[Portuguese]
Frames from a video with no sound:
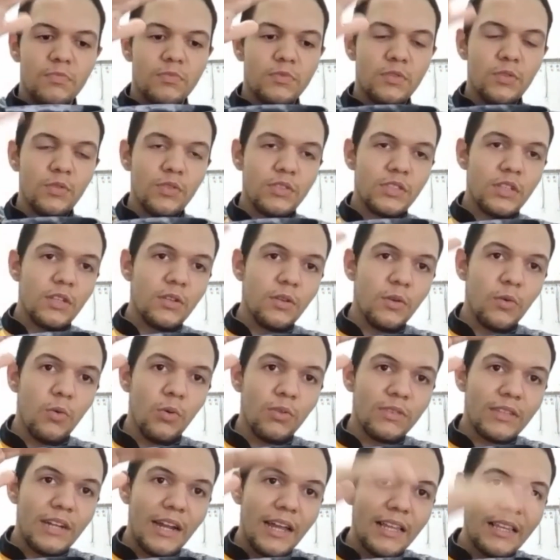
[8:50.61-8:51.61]
Se você não
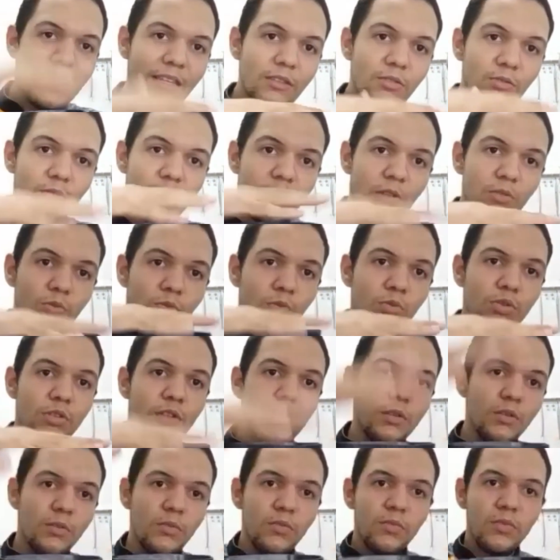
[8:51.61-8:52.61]
encontrar ela do cano
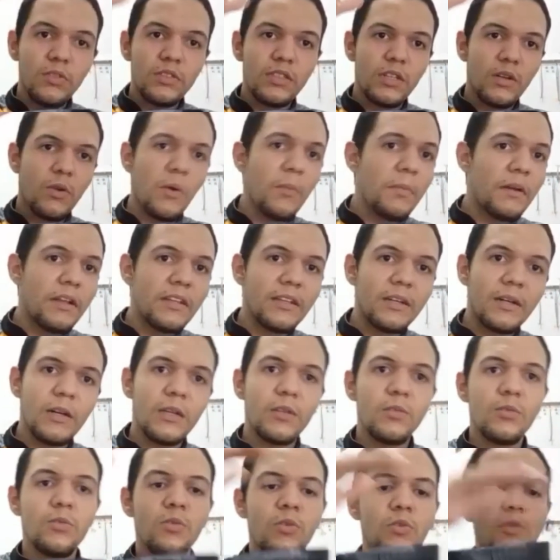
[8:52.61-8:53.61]
curtinho, você compra de
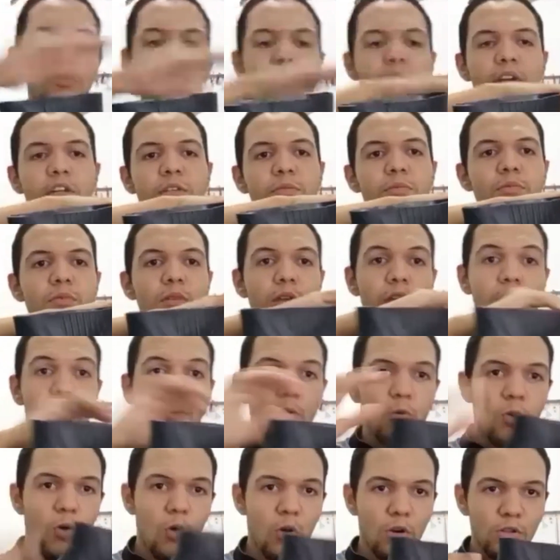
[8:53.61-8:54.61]
cano longo mesmo.
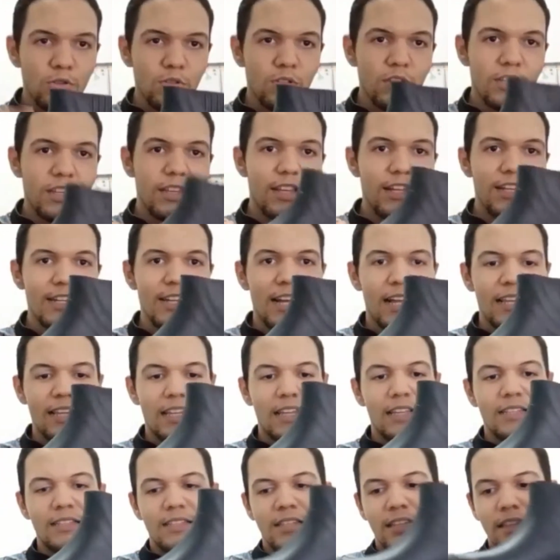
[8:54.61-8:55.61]
Eu gosto de deixar
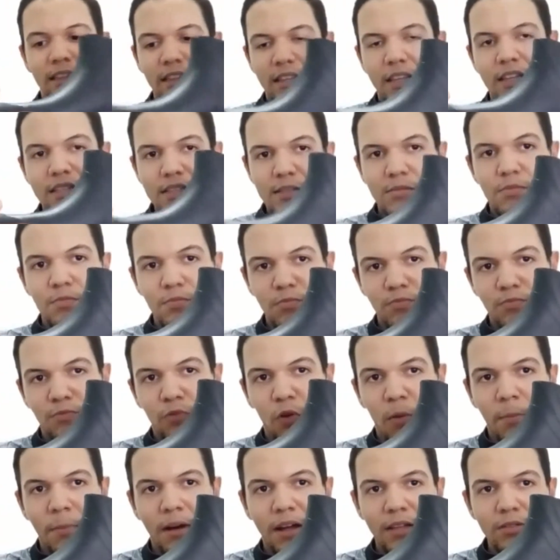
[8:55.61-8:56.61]
ela assim, desse
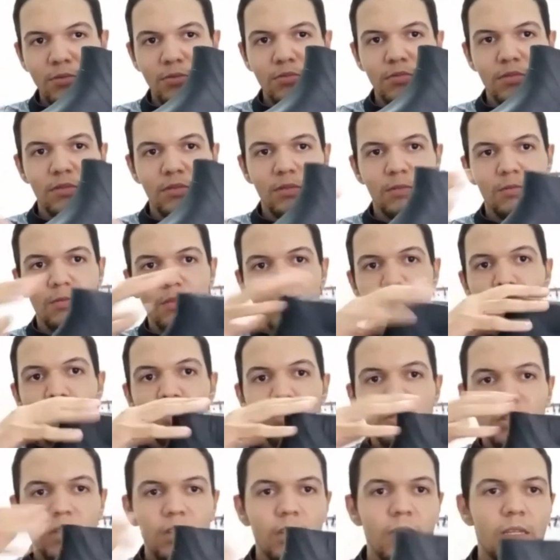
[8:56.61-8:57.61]
formato de
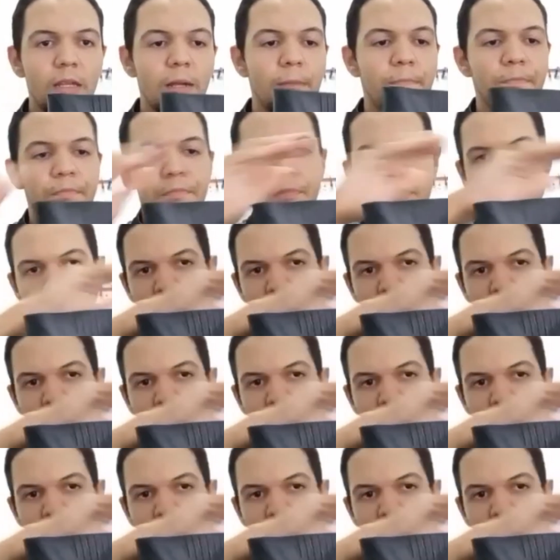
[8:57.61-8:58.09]
botina.